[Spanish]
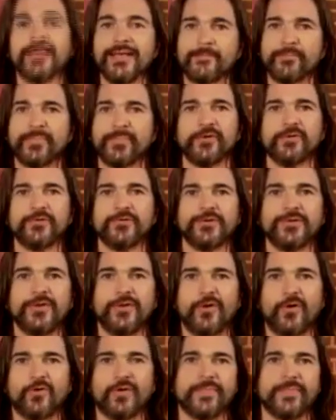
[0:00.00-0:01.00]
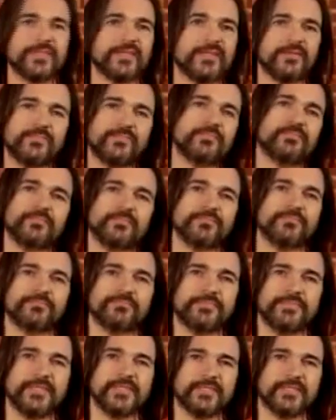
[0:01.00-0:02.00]
pero obviamente
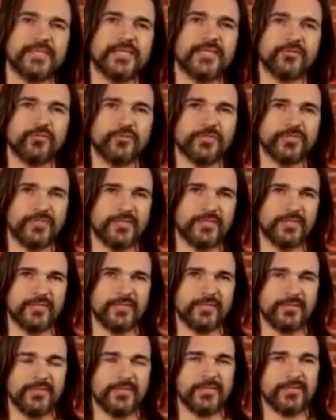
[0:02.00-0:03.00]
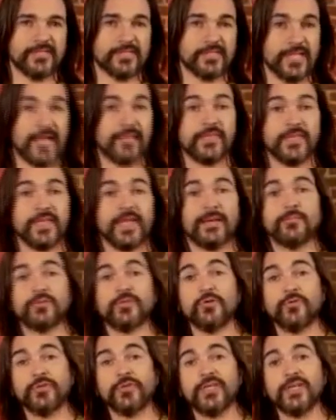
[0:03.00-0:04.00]
distinto y distante, digamos,
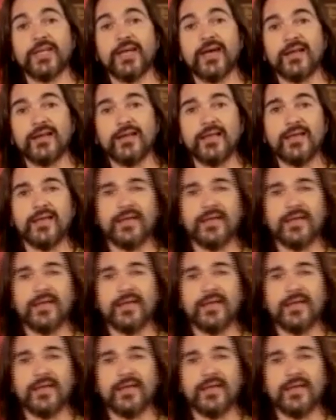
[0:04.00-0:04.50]
del original